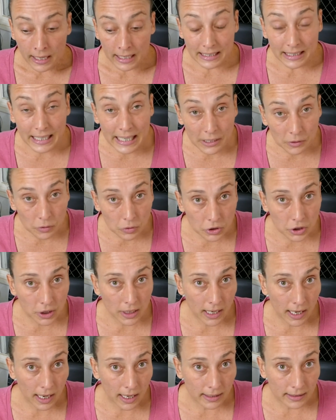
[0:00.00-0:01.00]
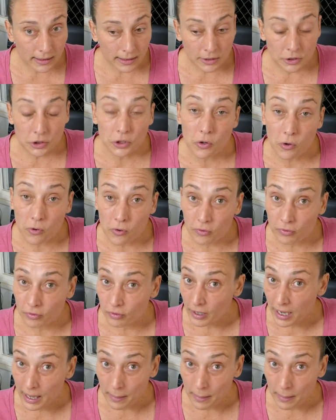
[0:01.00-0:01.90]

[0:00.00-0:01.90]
Dentro de casa, de novo,